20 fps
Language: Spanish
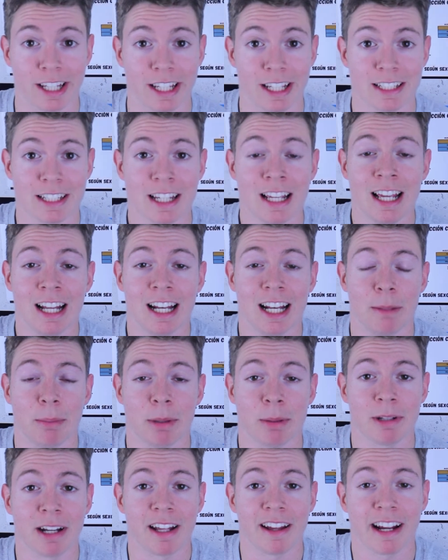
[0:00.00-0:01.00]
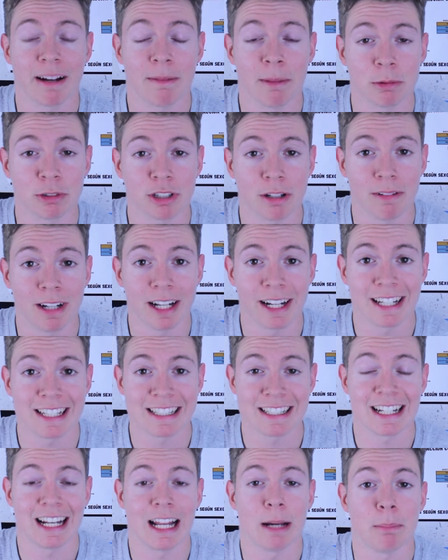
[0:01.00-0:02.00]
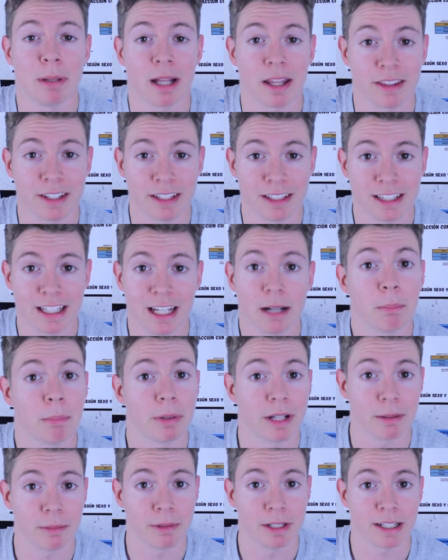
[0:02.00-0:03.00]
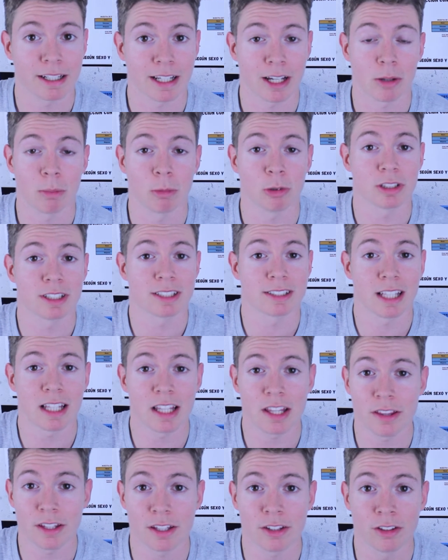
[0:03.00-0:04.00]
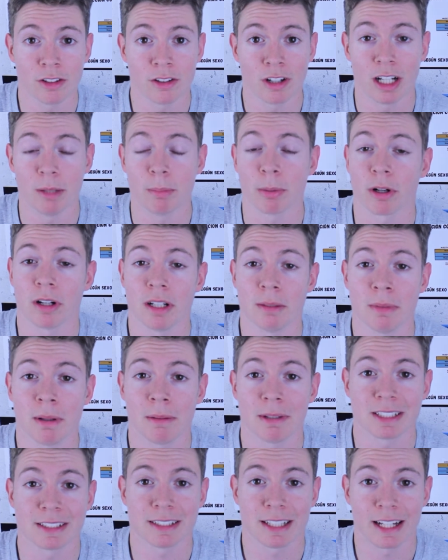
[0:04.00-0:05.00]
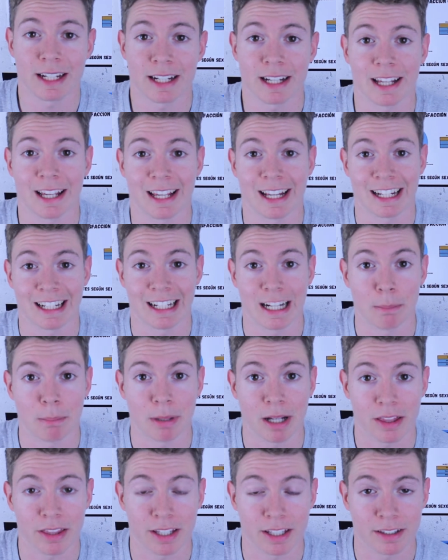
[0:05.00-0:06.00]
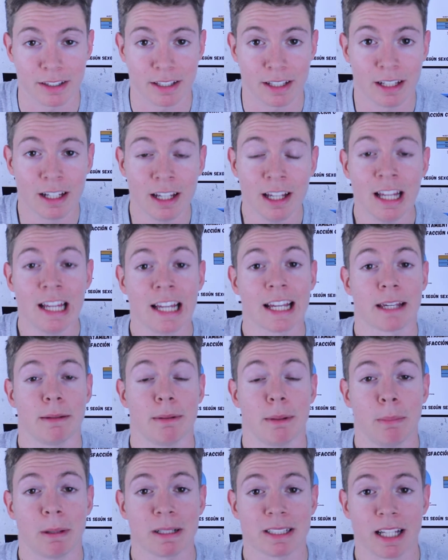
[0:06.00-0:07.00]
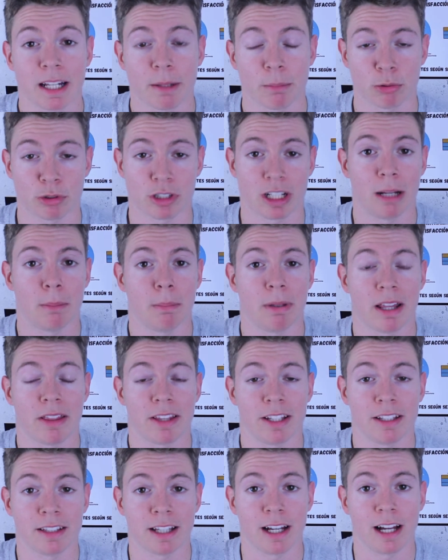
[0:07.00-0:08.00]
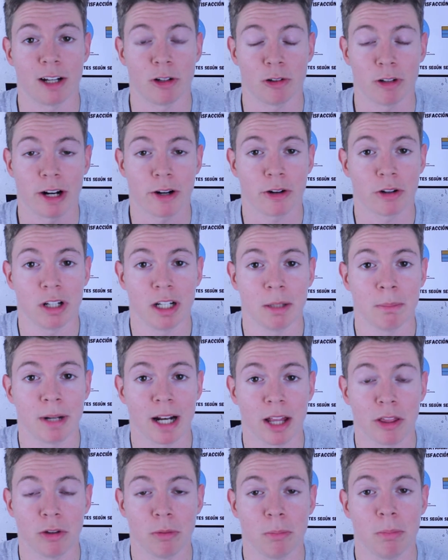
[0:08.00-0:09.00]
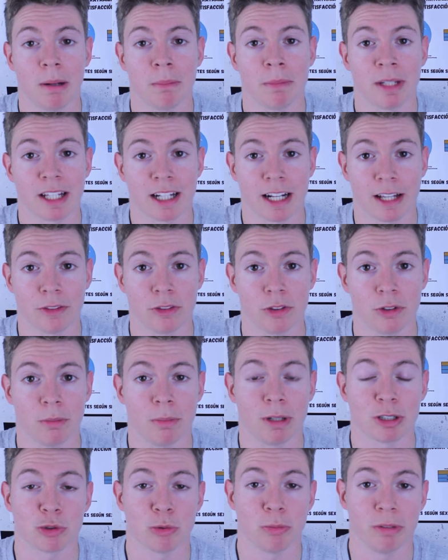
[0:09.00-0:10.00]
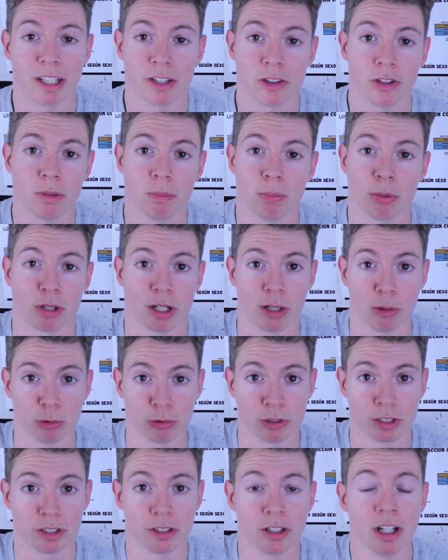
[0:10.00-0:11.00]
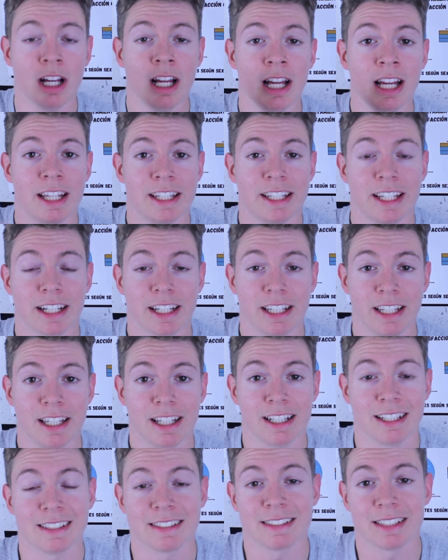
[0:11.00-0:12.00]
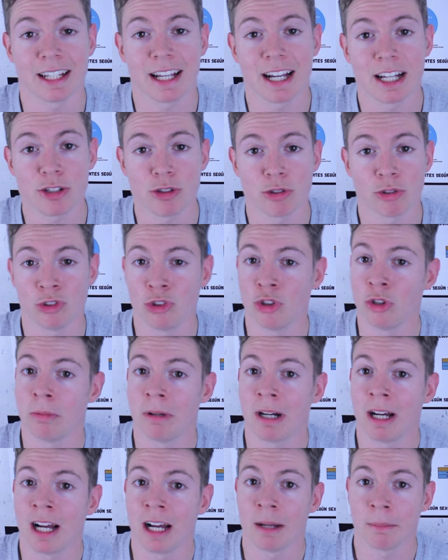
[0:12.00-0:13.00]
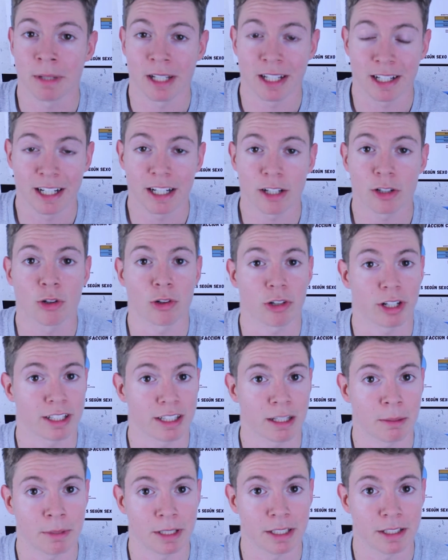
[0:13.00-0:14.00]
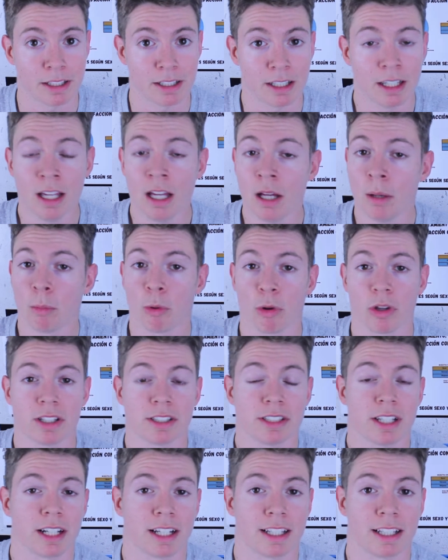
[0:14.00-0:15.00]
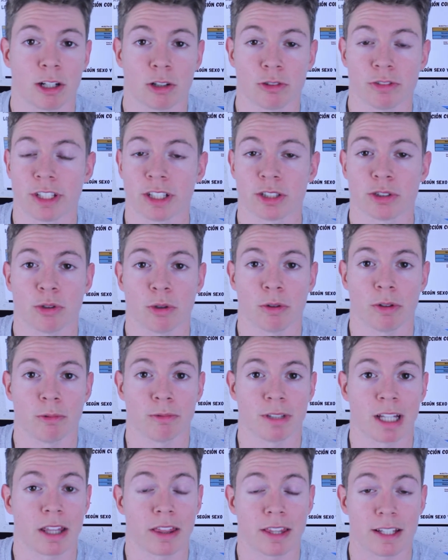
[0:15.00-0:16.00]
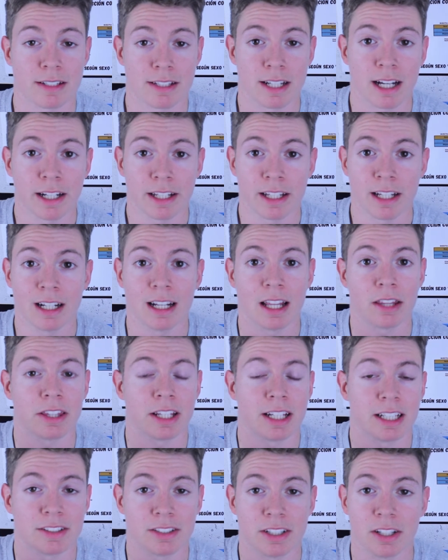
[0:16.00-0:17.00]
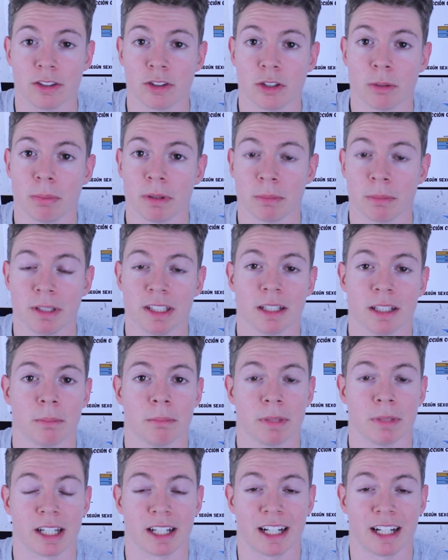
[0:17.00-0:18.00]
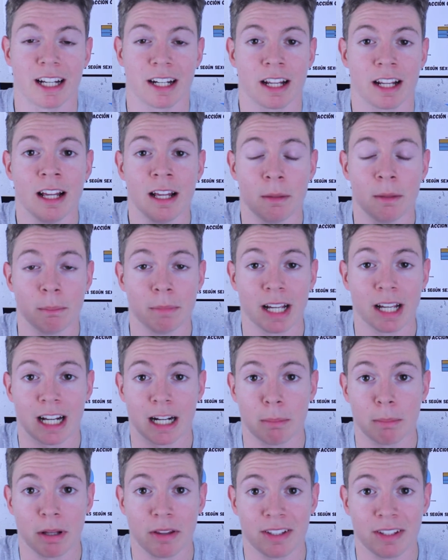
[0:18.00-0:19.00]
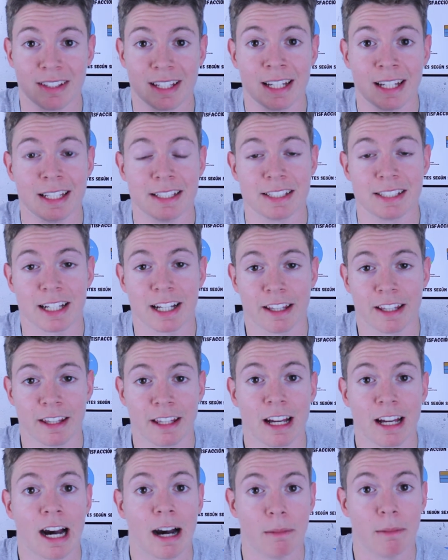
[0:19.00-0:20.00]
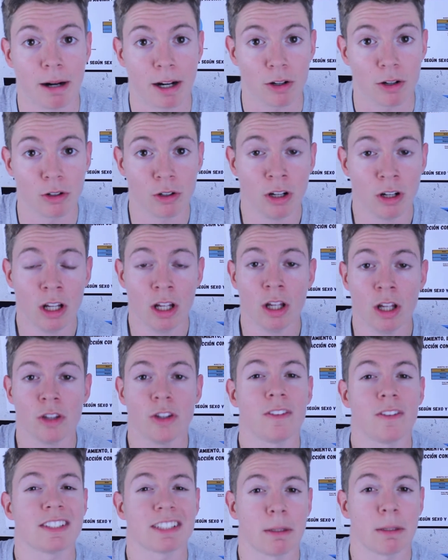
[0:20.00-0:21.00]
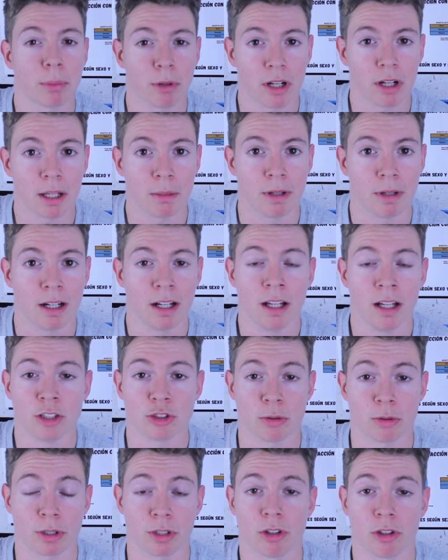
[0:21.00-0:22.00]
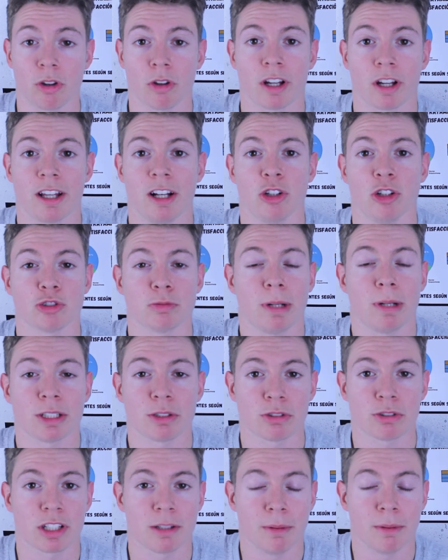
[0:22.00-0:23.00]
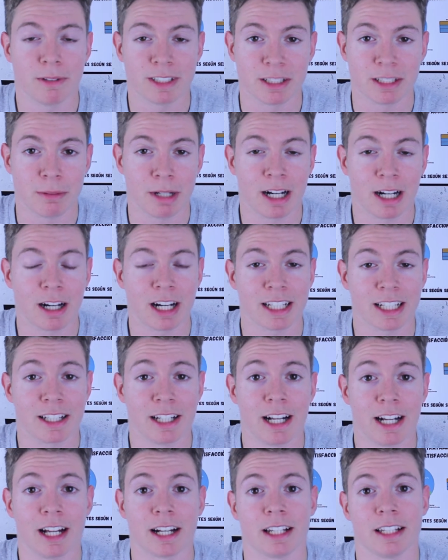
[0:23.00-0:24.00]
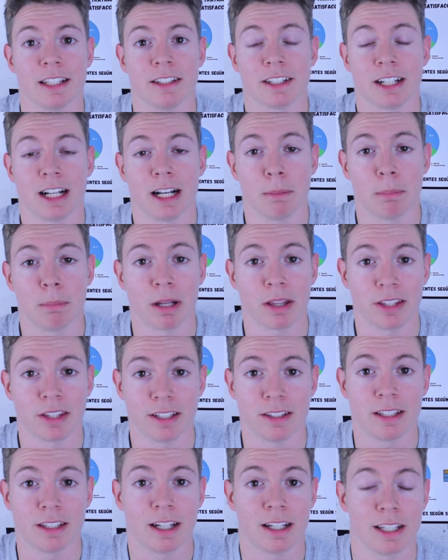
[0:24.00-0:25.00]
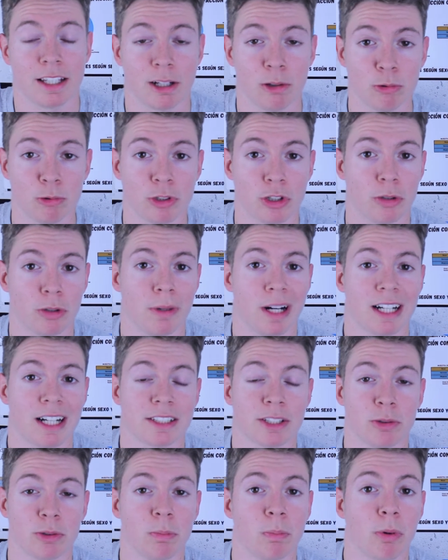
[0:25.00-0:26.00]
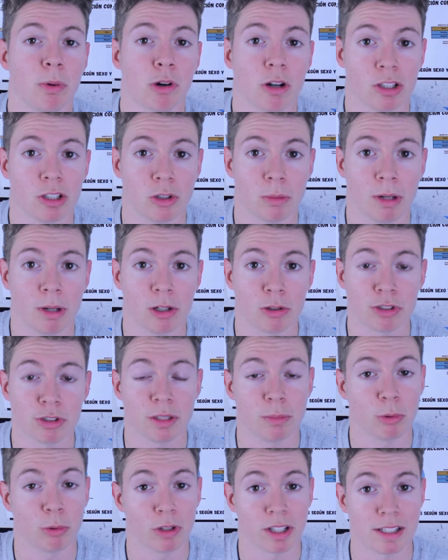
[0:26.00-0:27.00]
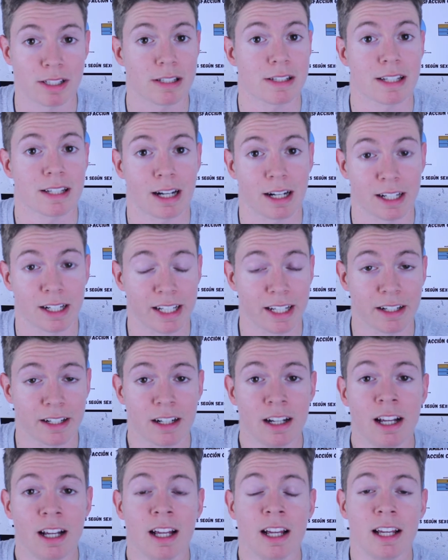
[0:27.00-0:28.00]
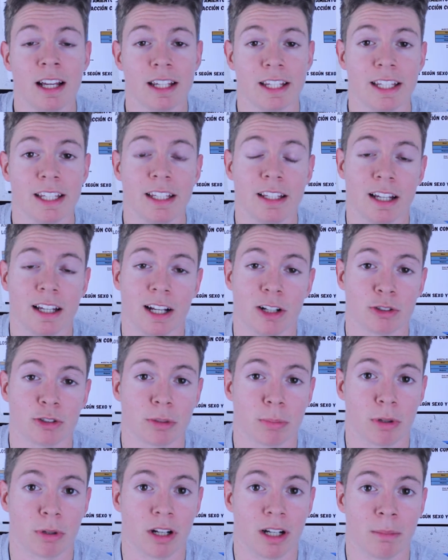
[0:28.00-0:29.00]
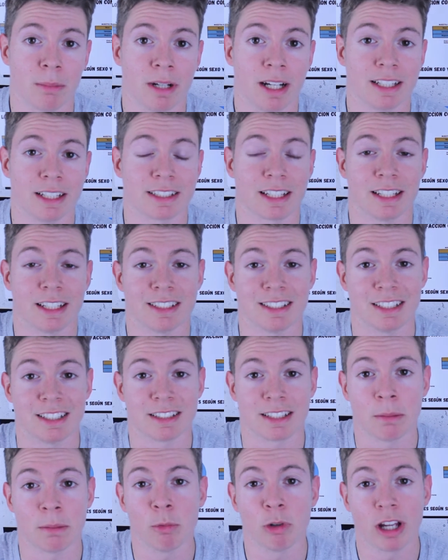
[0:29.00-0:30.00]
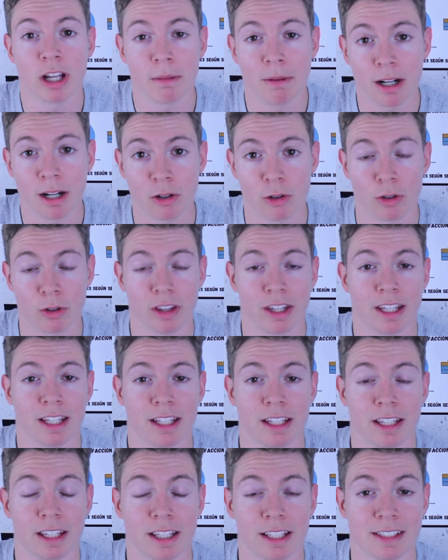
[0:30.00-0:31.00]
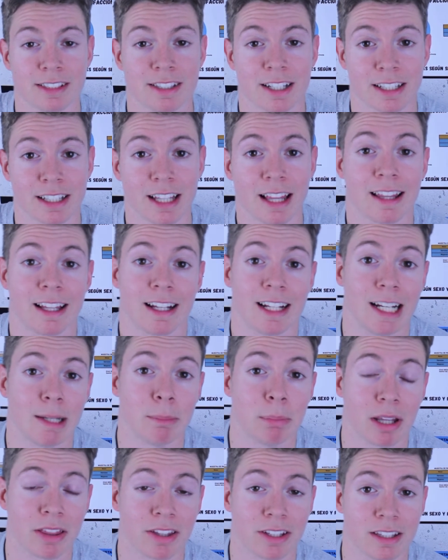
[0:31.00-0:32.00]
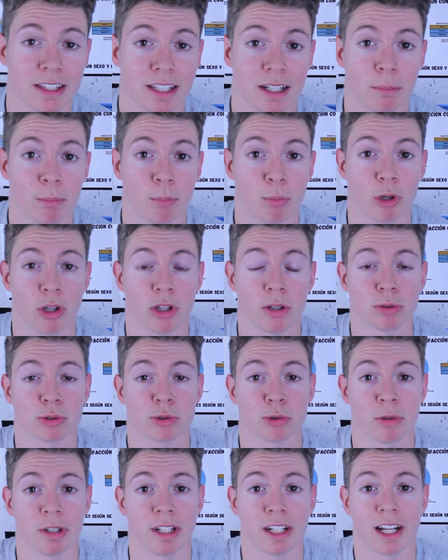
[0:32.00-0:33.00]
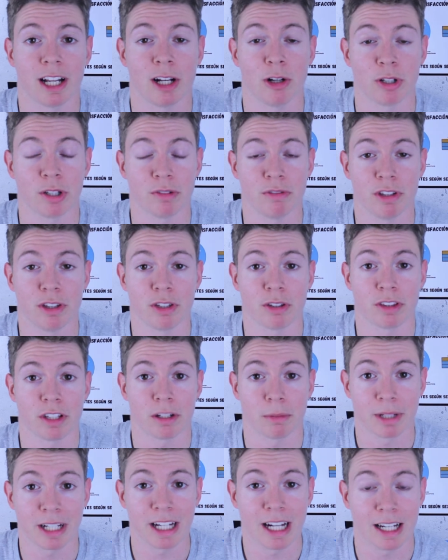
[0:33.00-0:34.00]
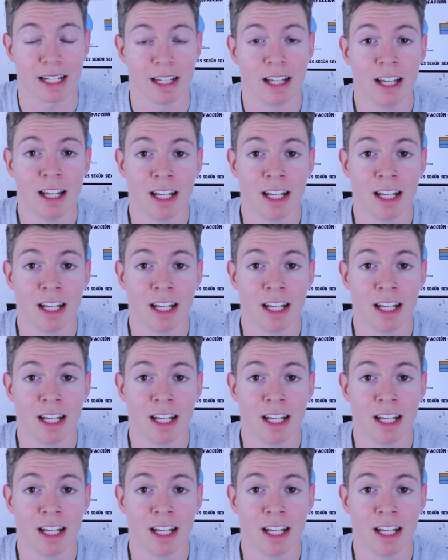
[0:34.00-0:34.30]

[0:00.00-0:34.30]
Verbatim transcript: ellas. La primera de que vamos a hablar es la placenta previa, que como te está diciendo el problema va a estar en la placenta. ¿Qué va a pasar? Pues que la placenta a lo largo del embarazo va migrando, va subiendo por el útero y aquí en este caso no va a migrar correctamente. Puede ser que en el contexto de una cesárea la cicatriz no permite migrar bien a la placenta y se quede abajo. ¿Dónde está el problema? Sobre todo que los vasos que se van a generar entre la placenta y el útero van a ser un poco anómalos y pueden sangrar. Y el otro problema es que si está muy abajo eh, insertada la placenta puede obstruir el orificio cervical